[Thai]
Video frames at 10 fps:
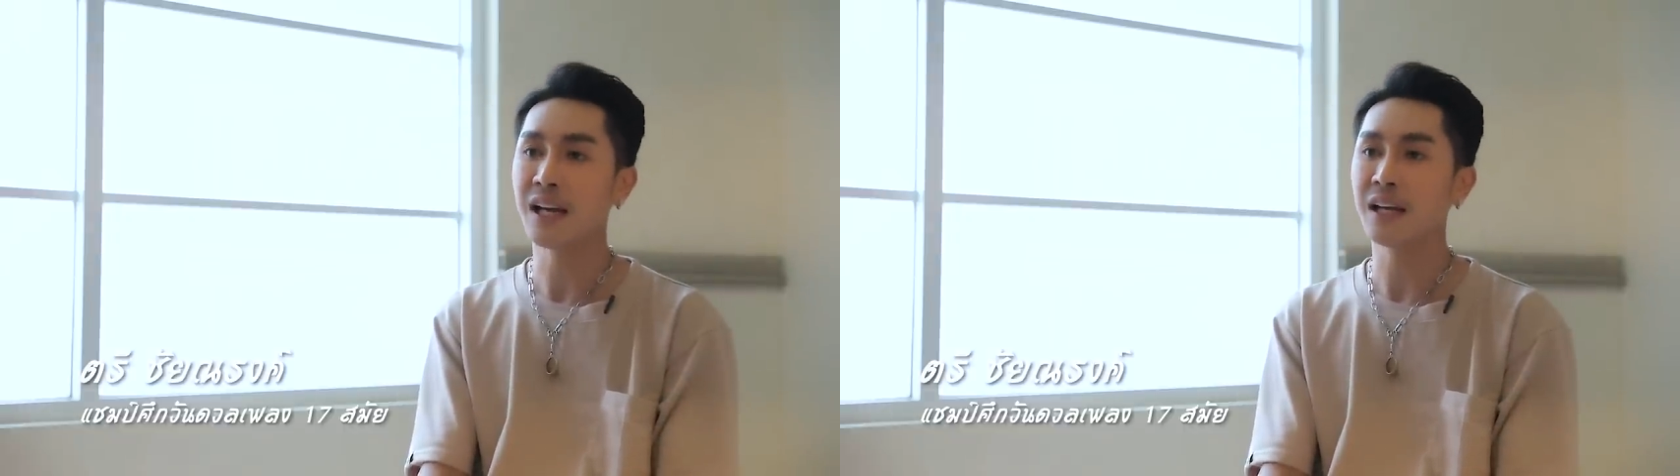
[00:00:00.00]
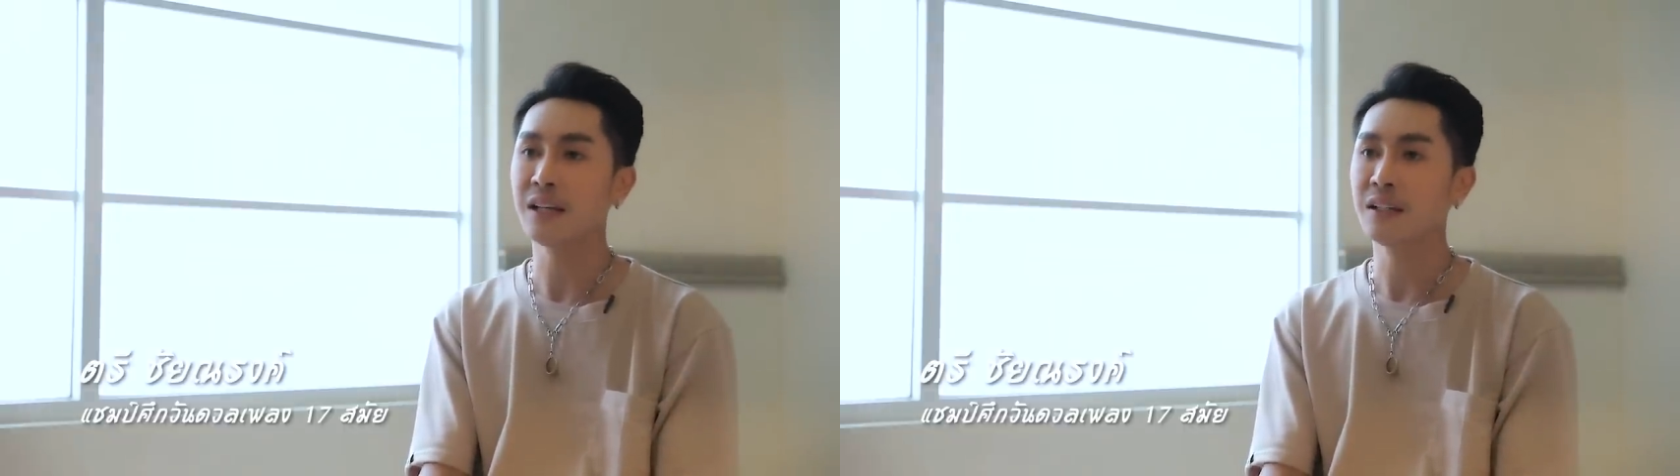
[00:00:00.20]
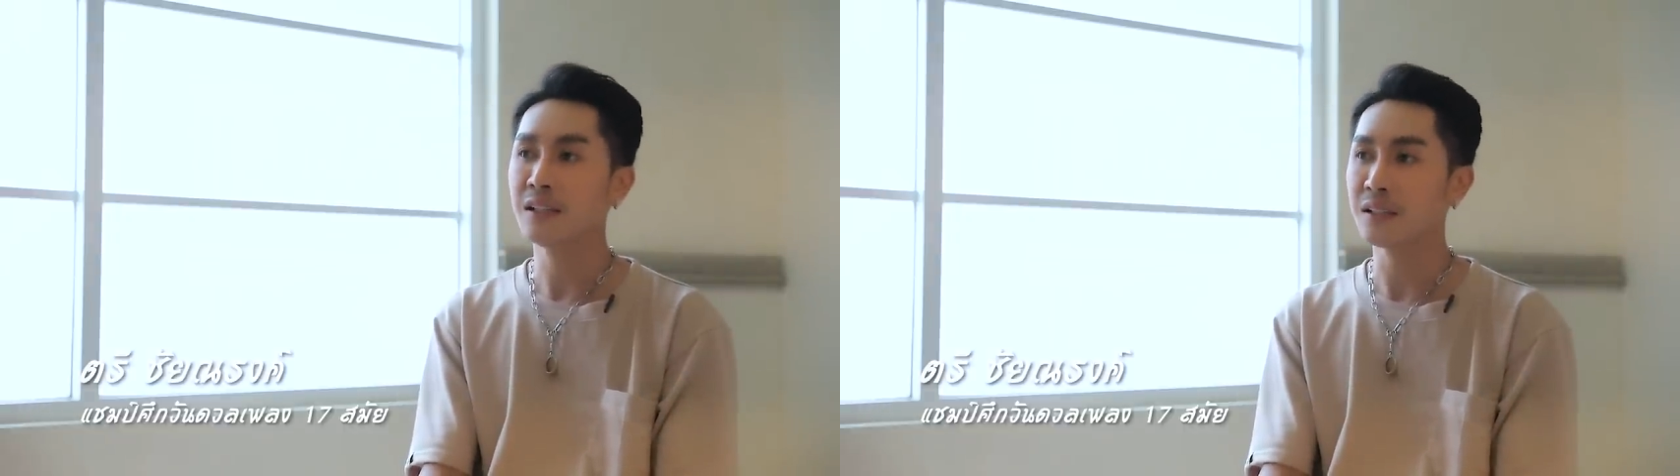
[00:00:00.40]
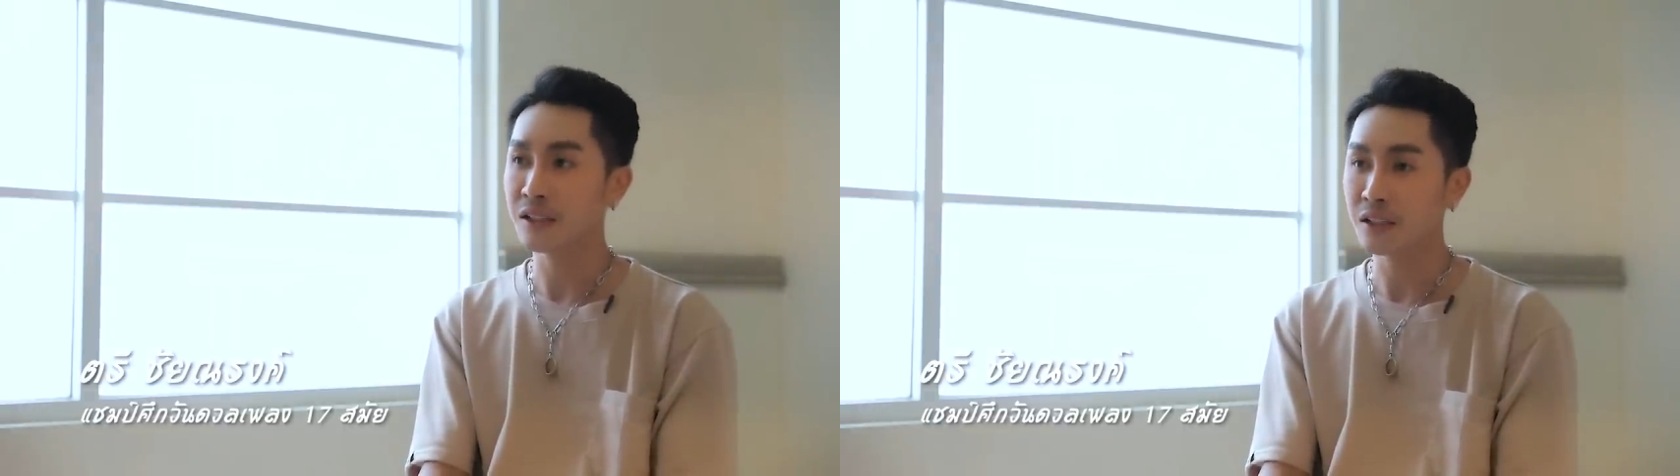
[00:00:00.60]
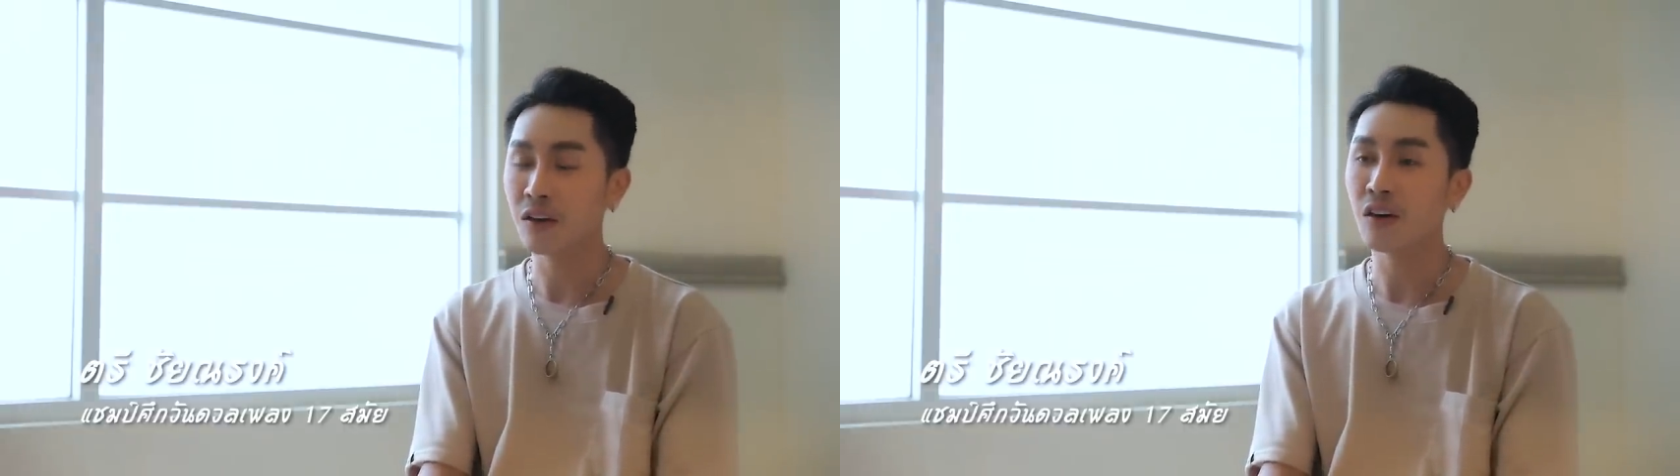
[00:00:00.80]
จ่าย
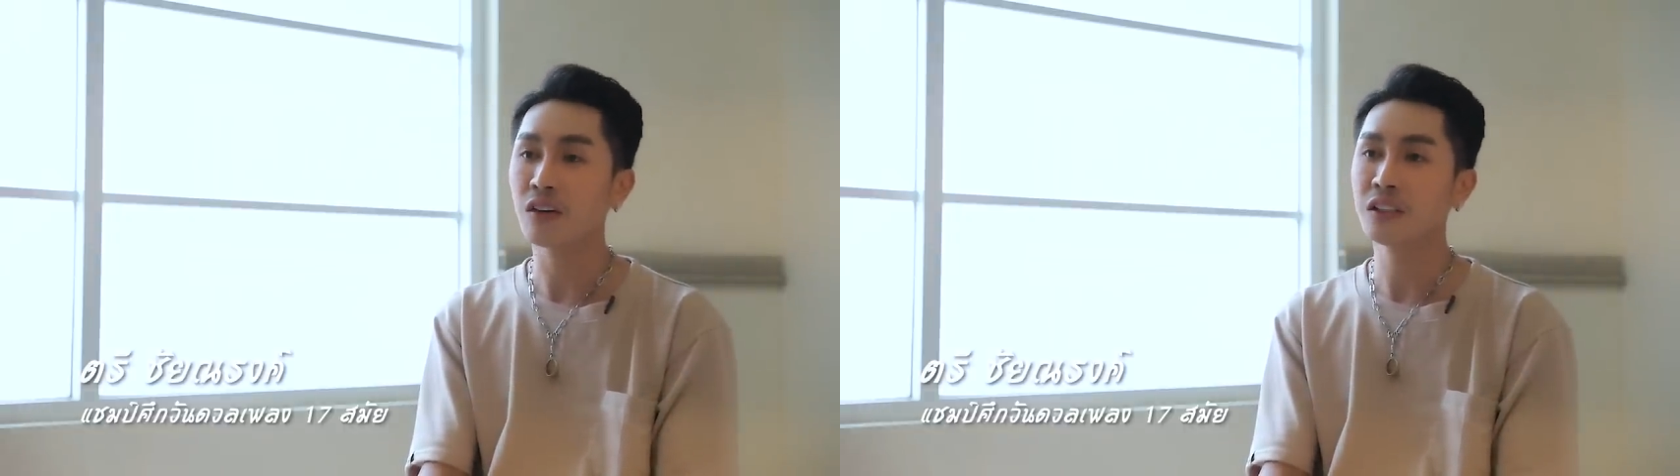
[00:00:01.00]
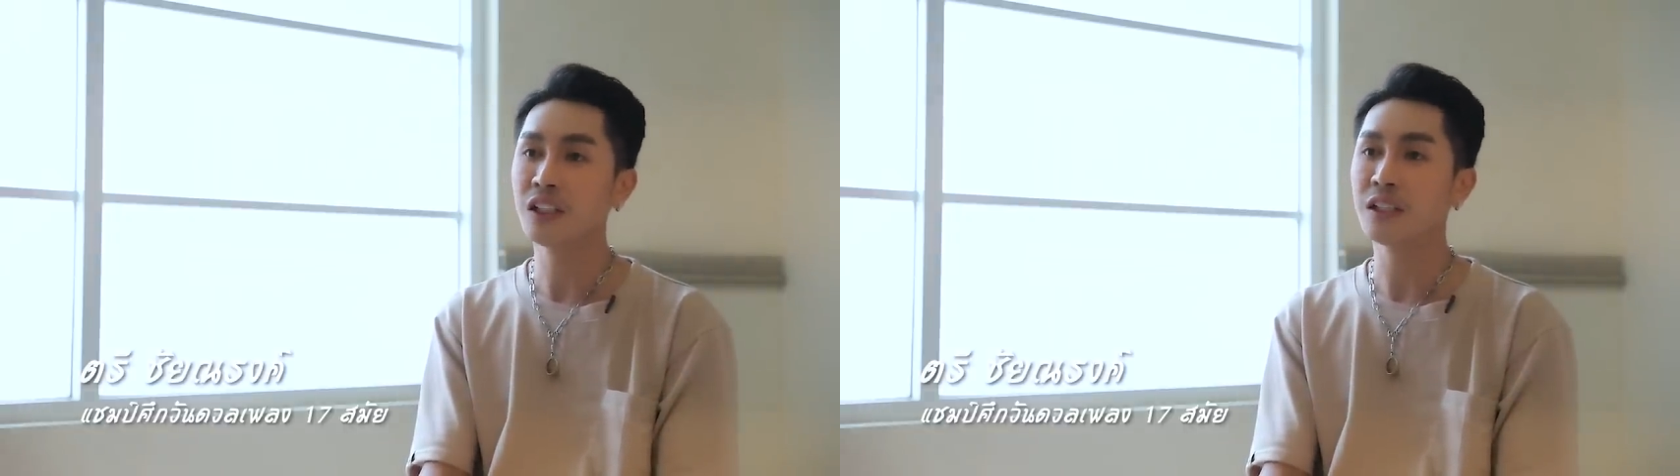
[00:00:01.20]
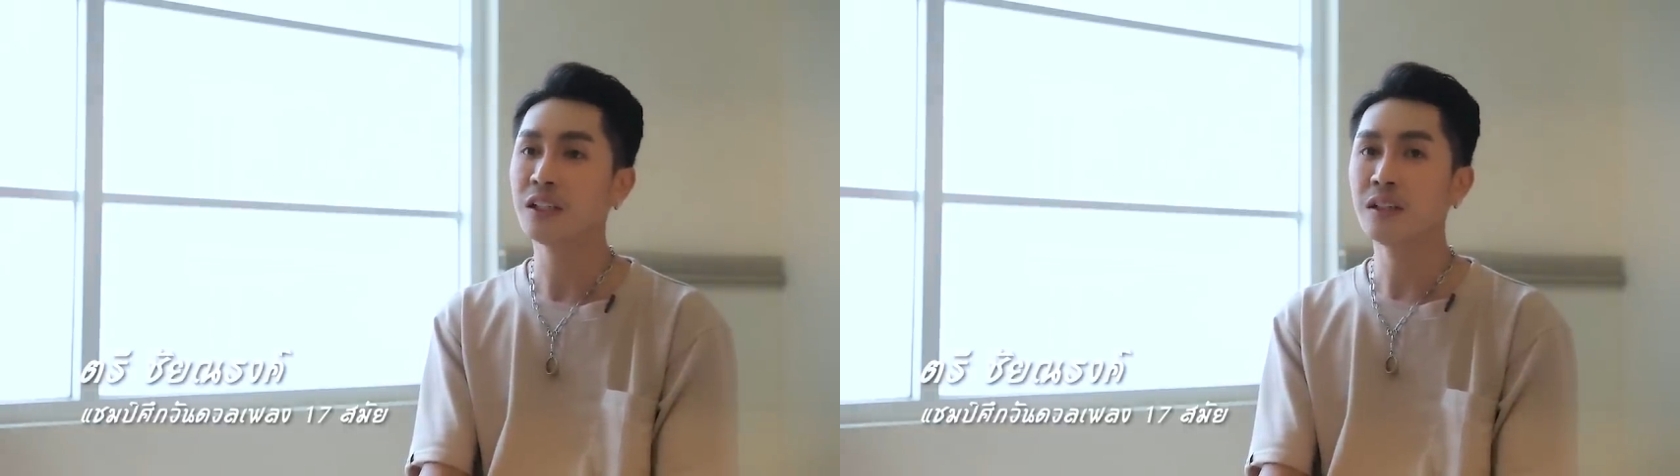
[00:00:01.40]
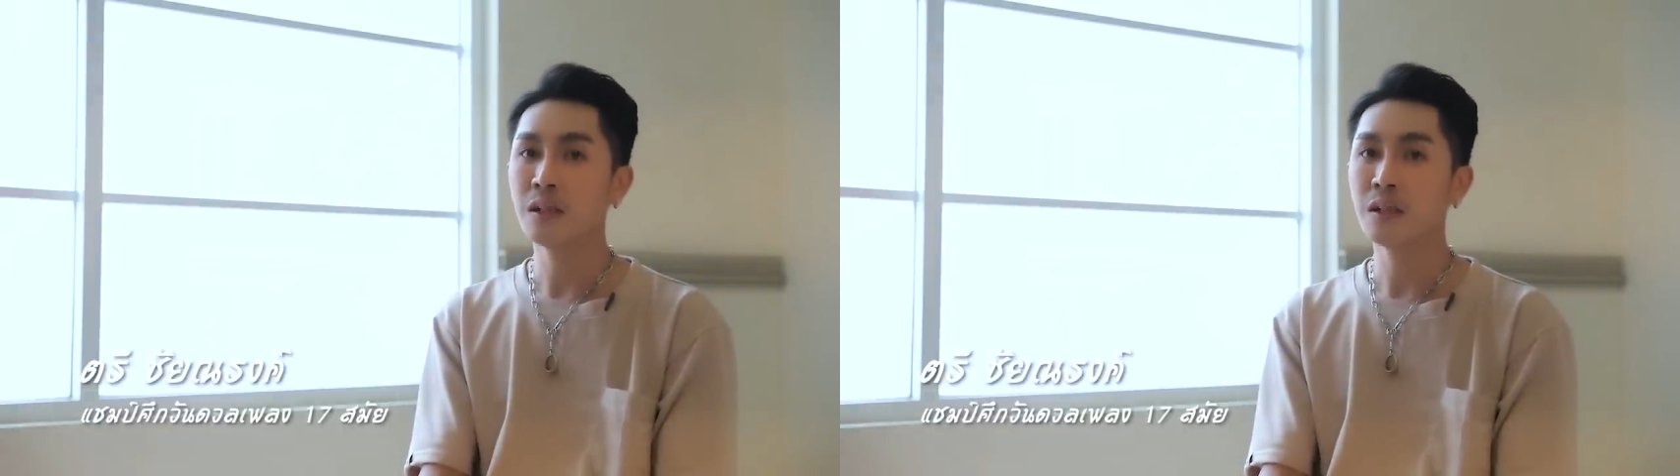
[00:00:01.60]
เงินทองที่